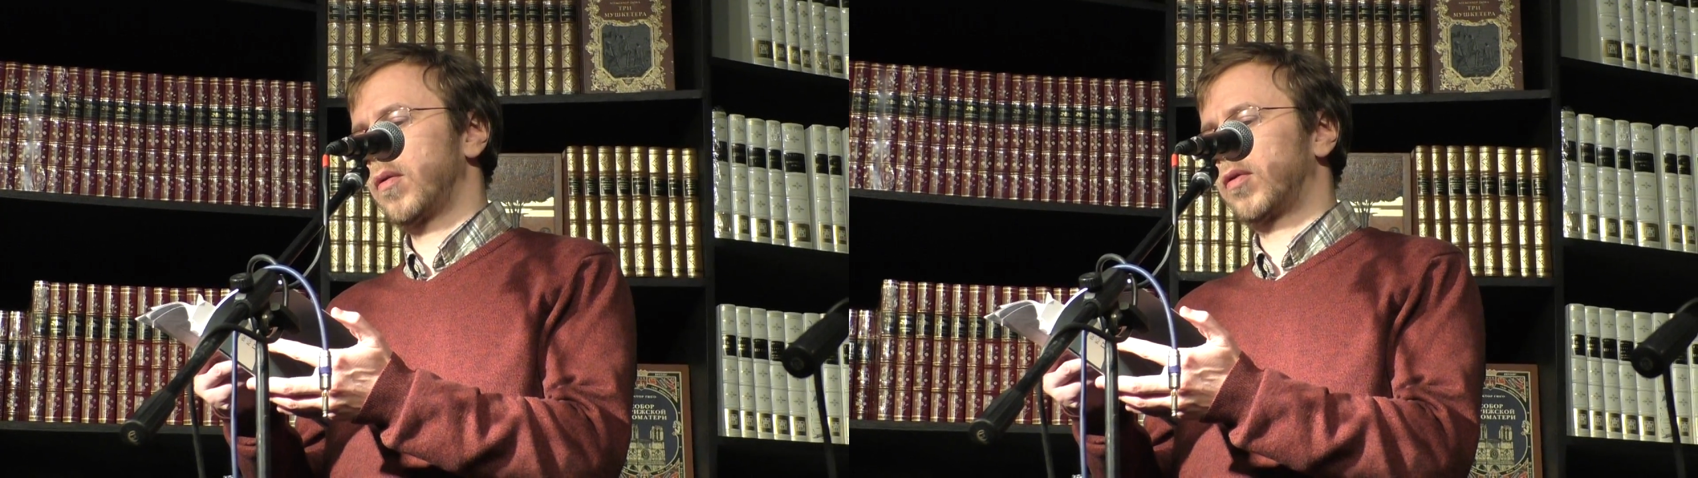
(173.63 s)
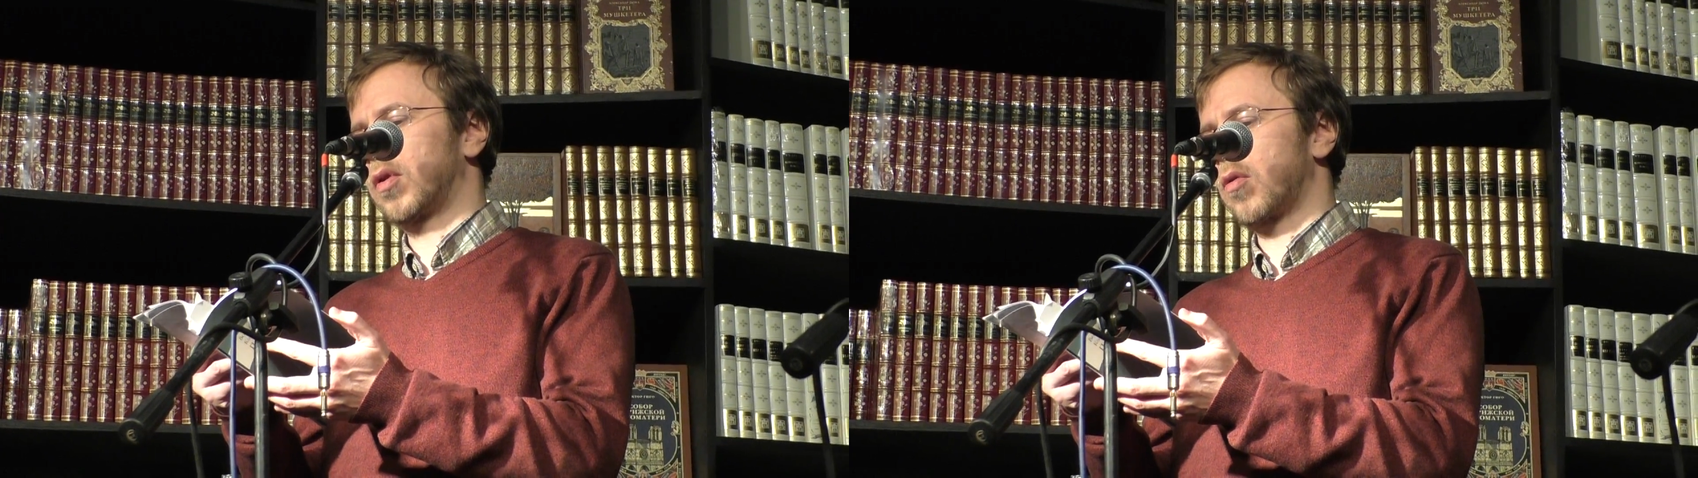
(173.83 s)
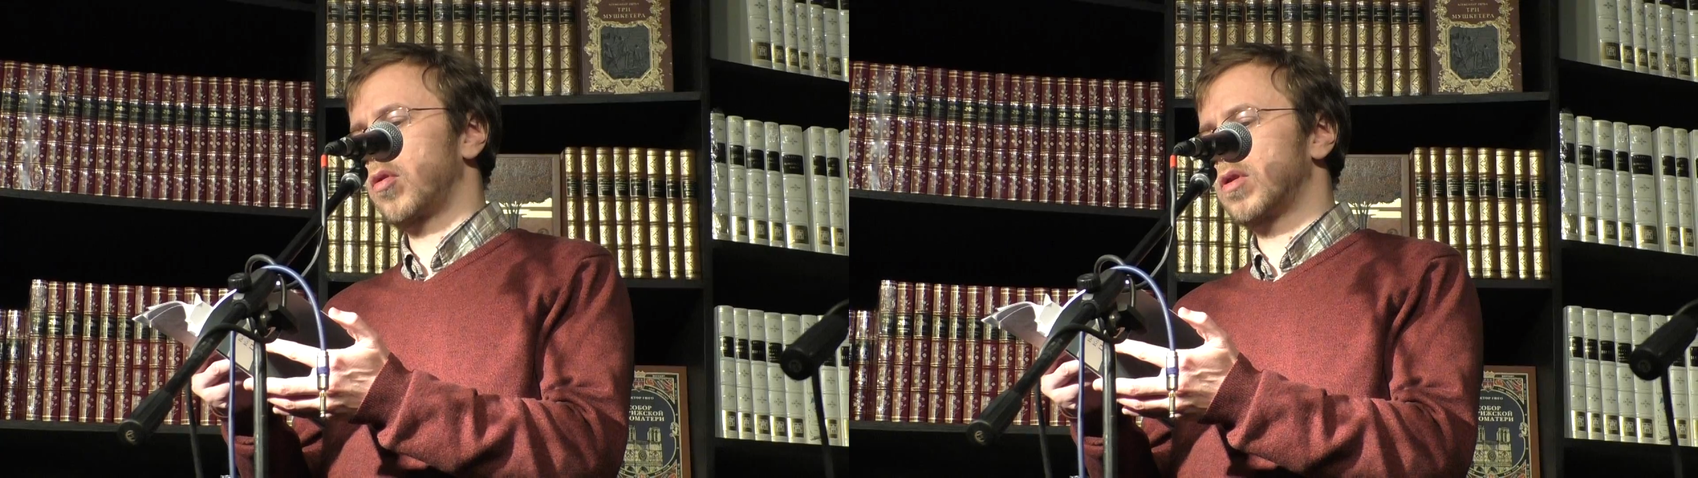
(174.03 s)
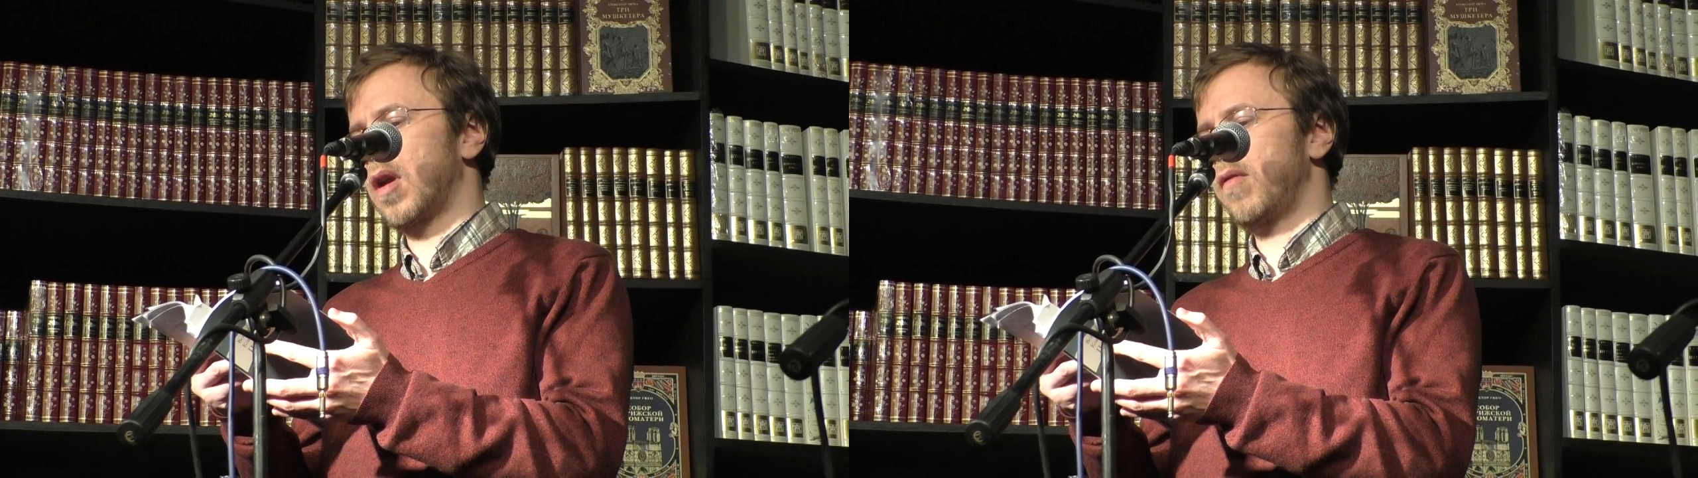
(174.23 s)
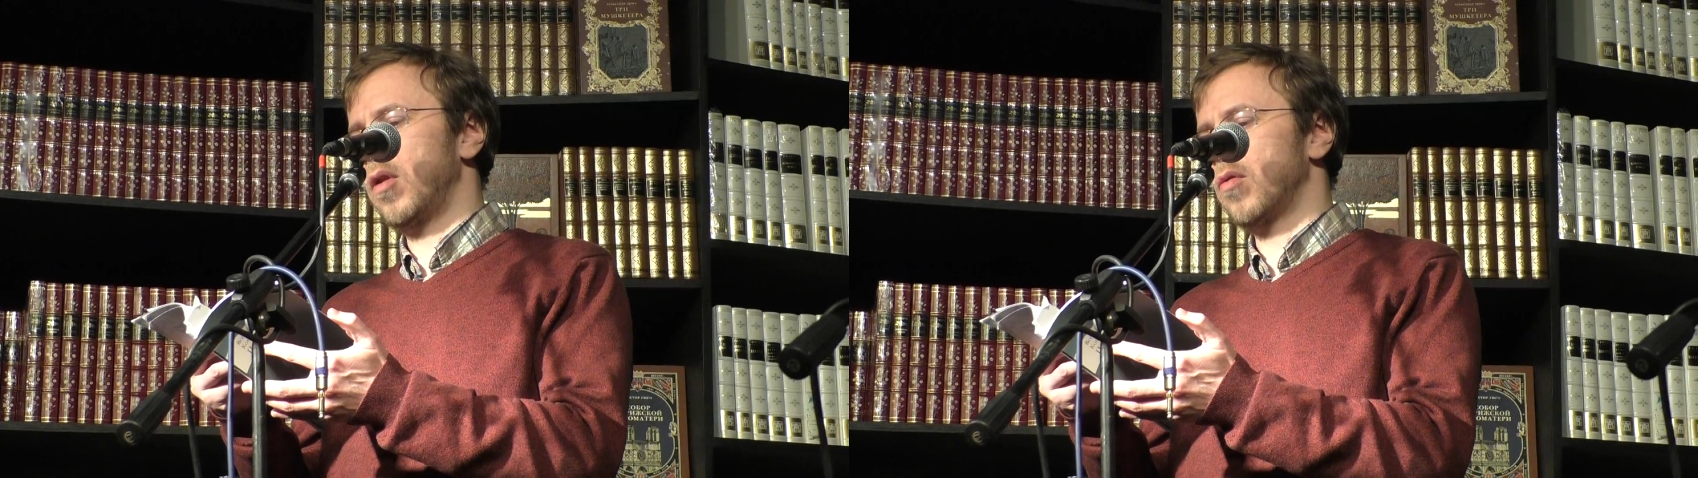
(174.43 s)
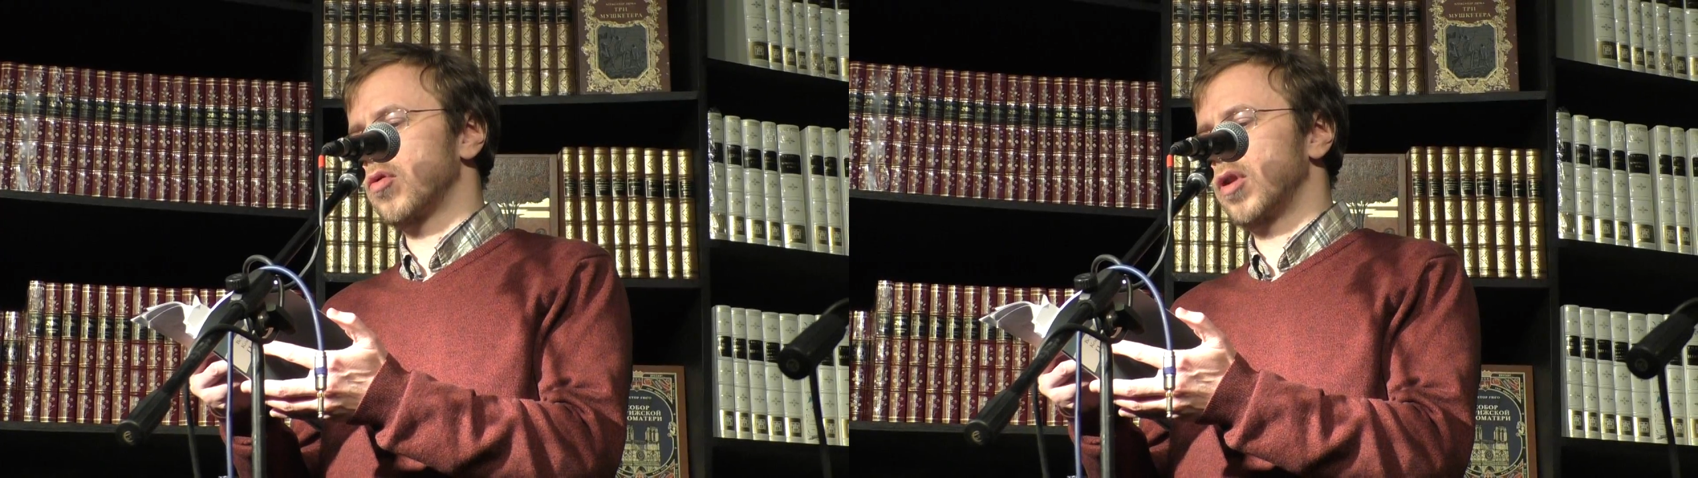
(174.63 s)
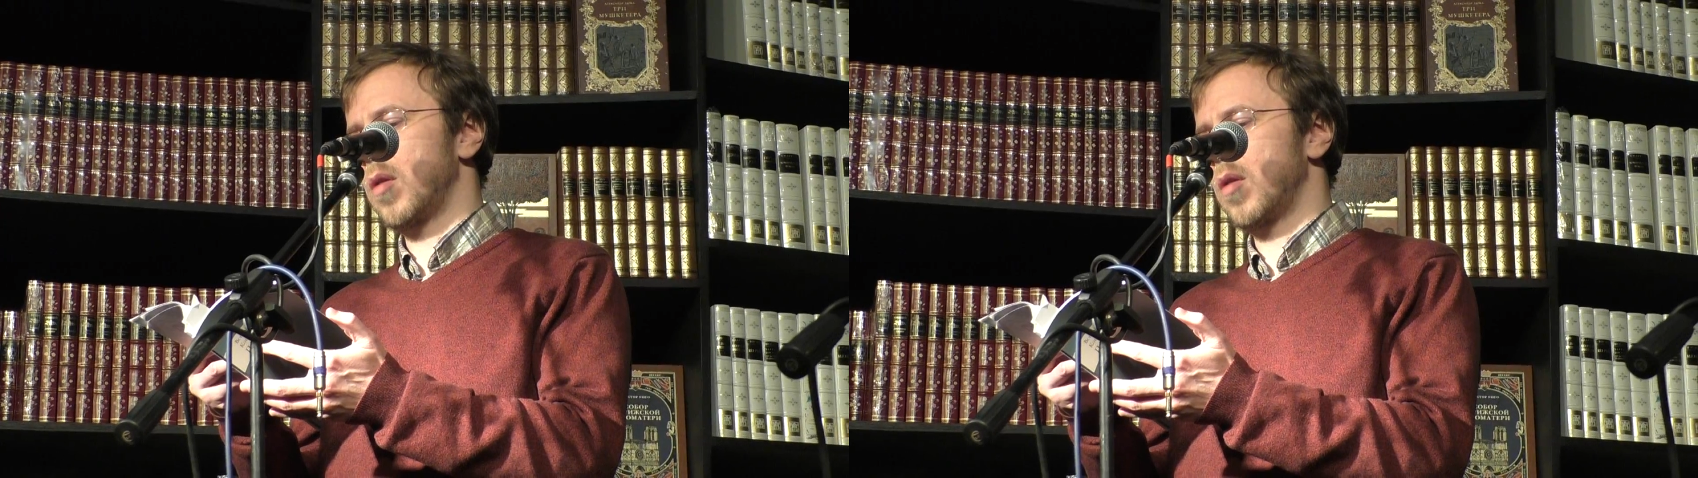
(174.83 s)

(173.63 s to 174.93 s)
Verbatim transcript: В сырой траве уже